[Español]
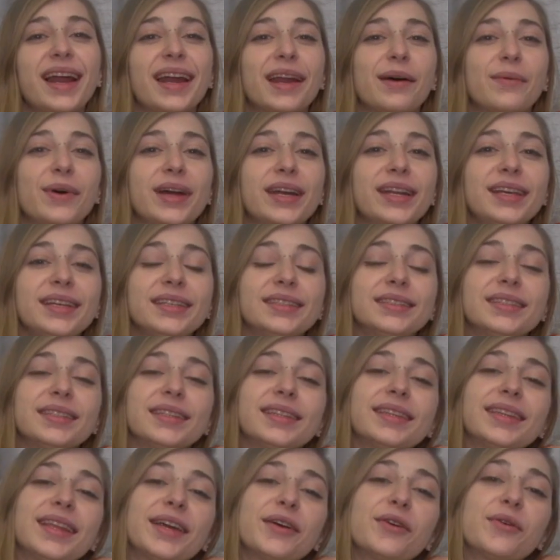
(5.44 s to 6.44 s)
Lana Bani,
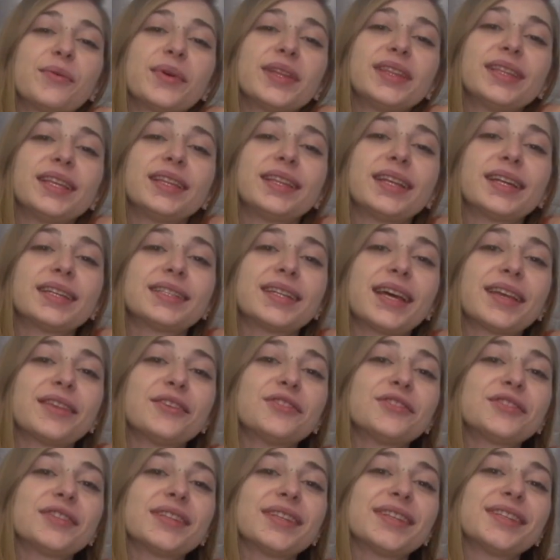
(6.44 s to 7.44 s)
tengo 23
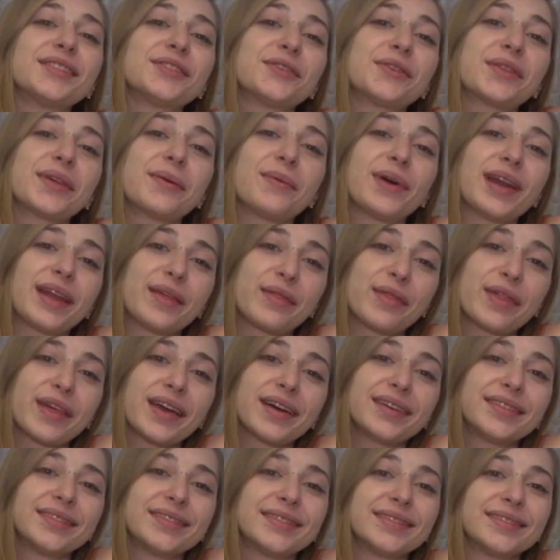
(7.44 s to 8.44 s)
años y soy de
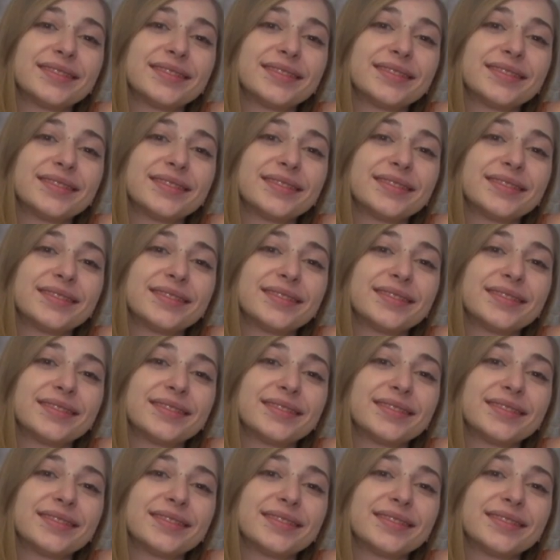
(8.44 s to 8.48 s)
Valencia.